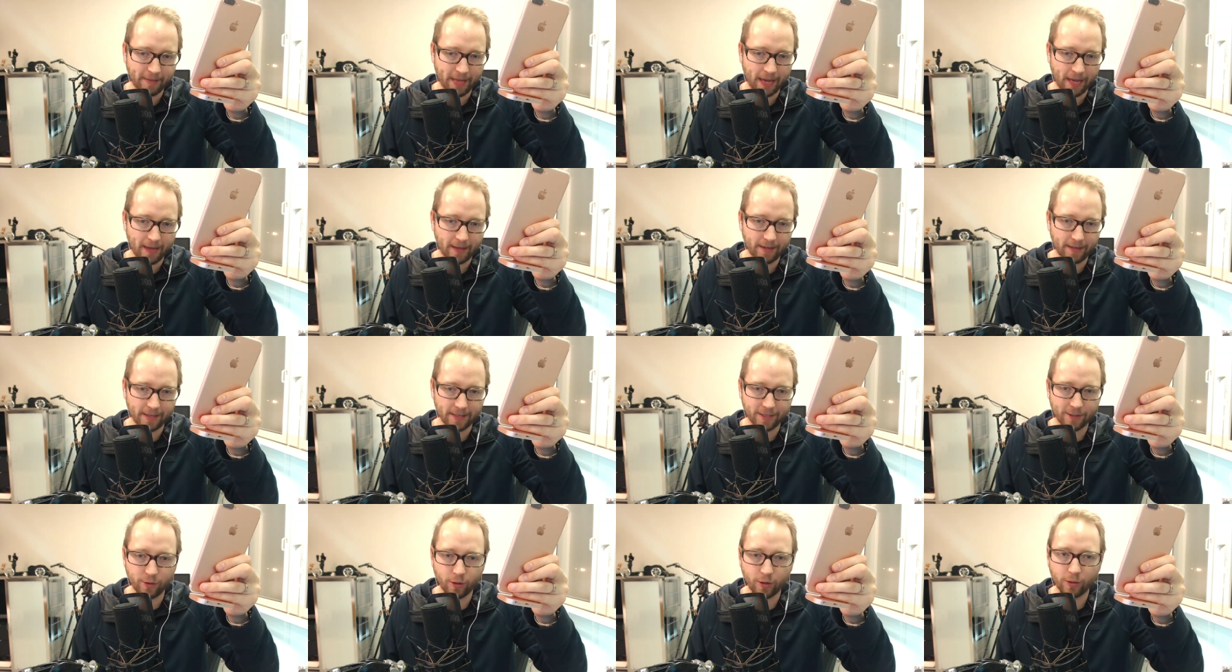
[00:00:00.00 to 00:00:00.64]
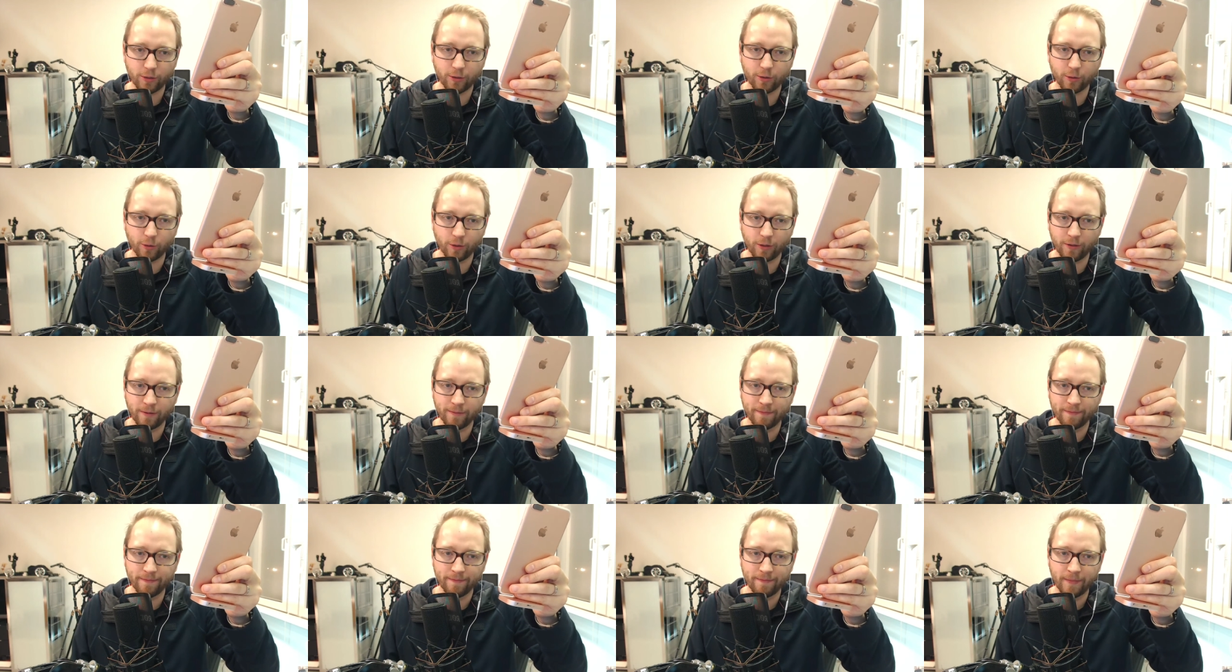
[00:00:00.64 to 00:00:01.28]
das Dock
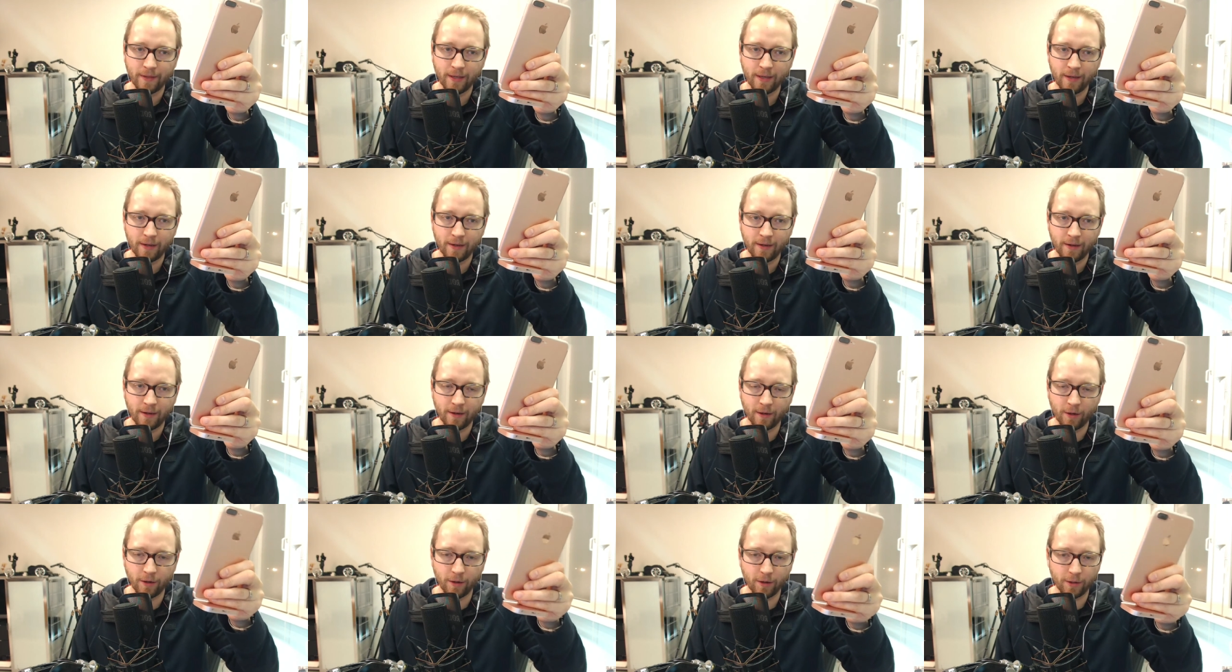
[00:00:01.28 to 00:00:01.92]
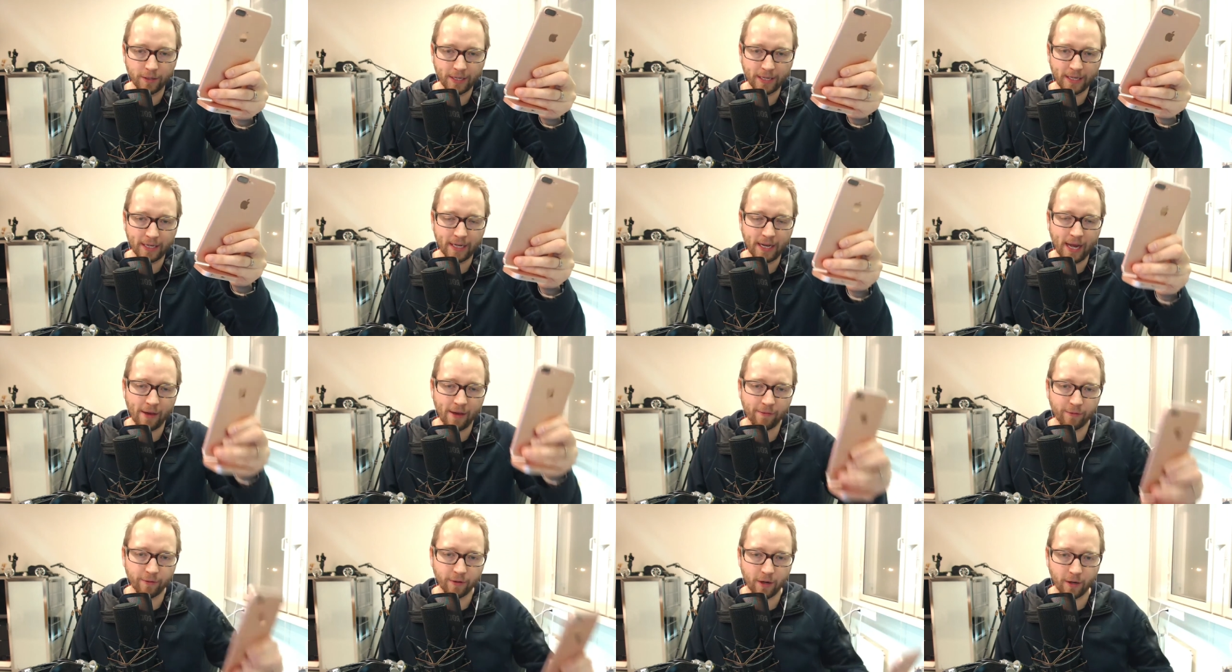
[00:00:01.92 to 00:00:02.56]
drücken und, und, dann dein
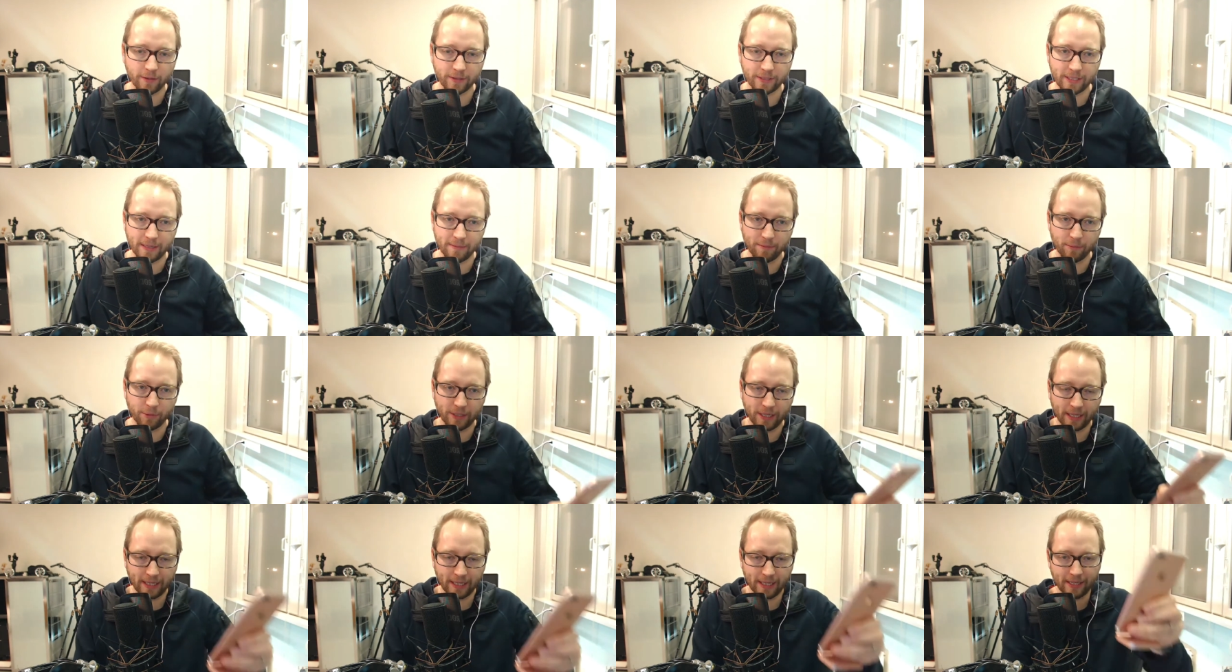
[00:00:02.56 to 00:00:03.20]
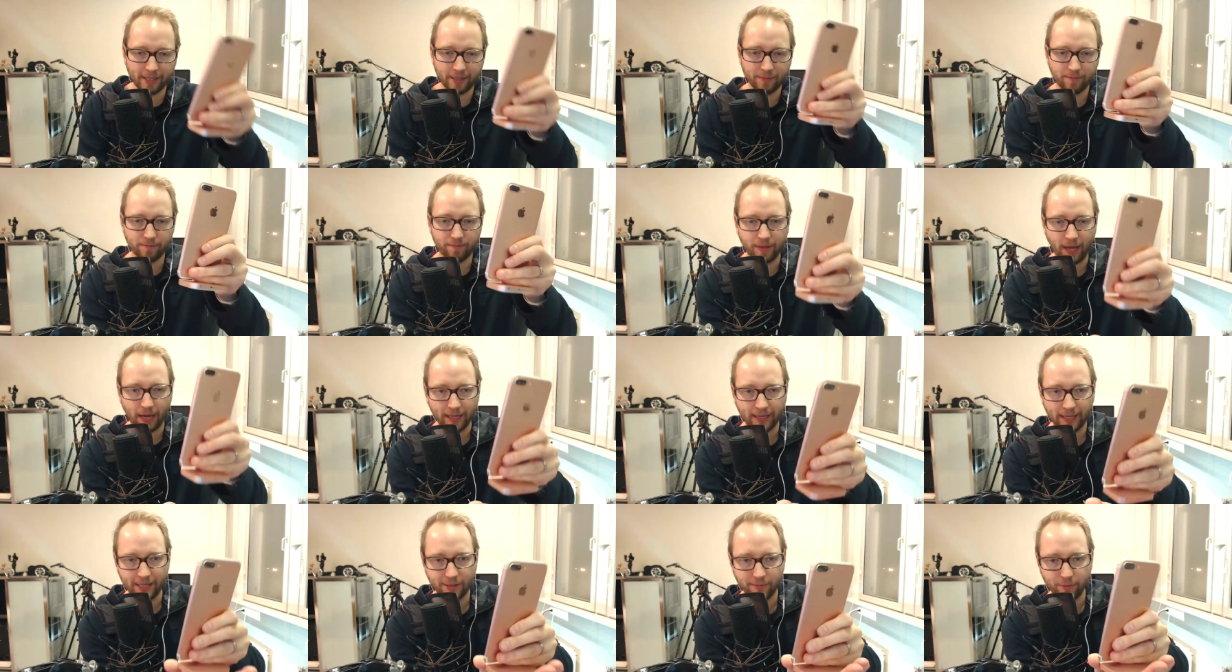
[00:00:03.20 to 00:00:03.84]
iPhone rausheben. Und dann geht's,
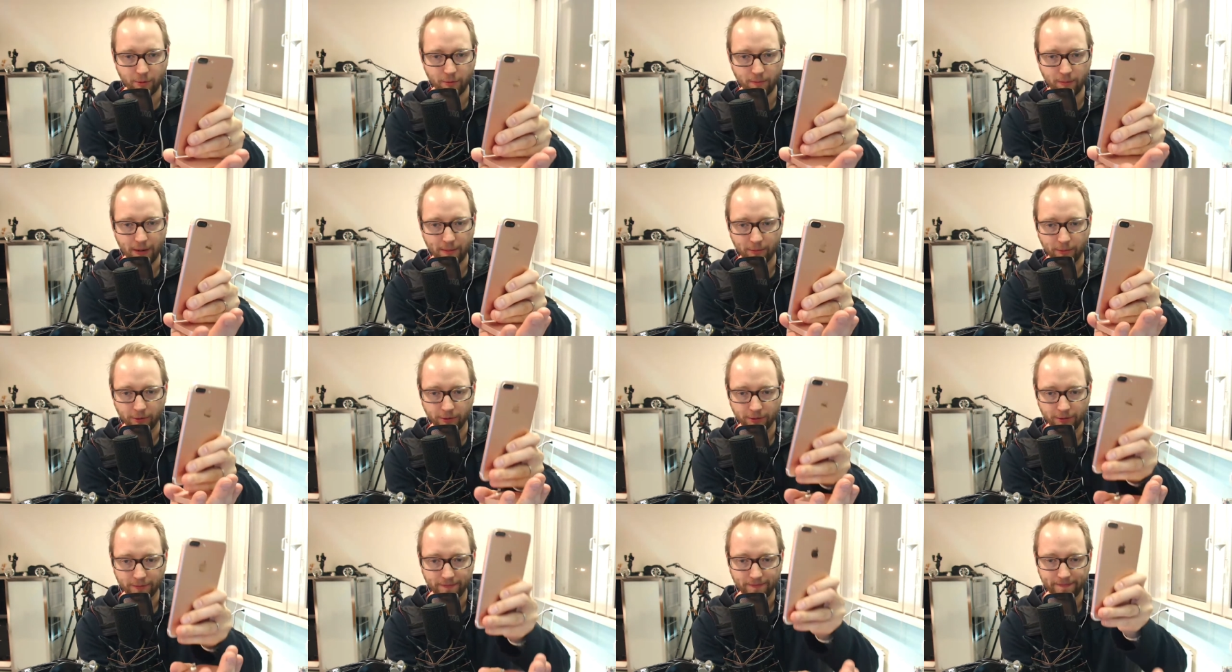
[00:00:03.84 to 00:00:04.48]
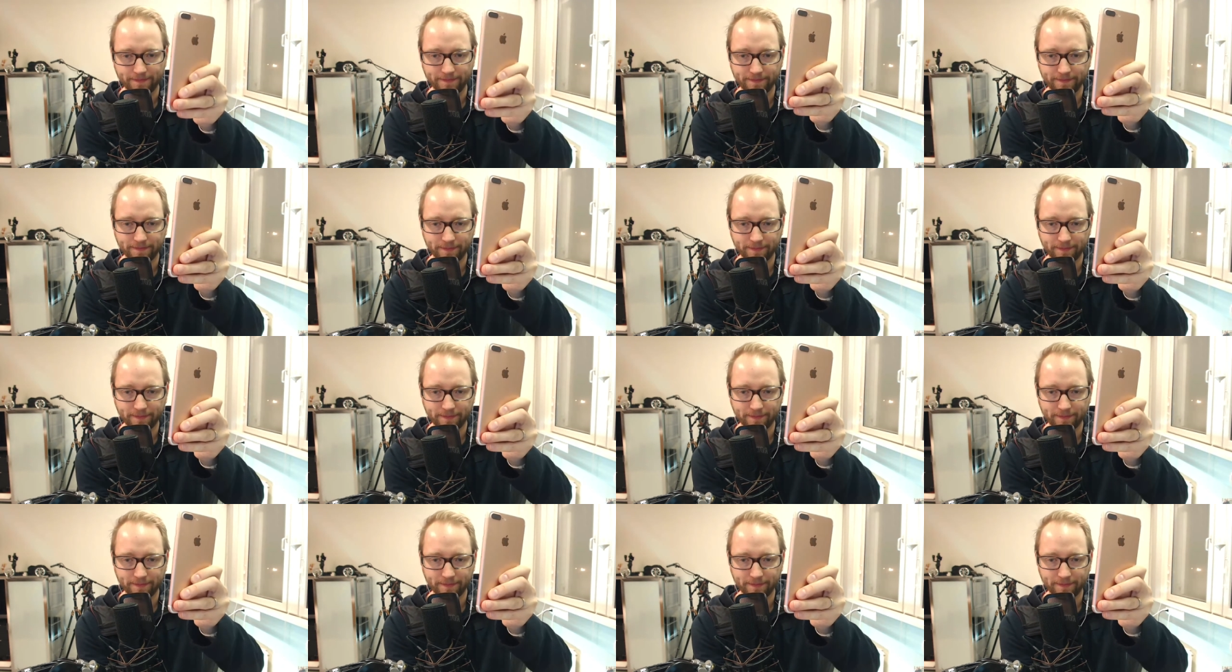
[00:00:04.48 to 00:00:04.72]
dann geht's problemlos.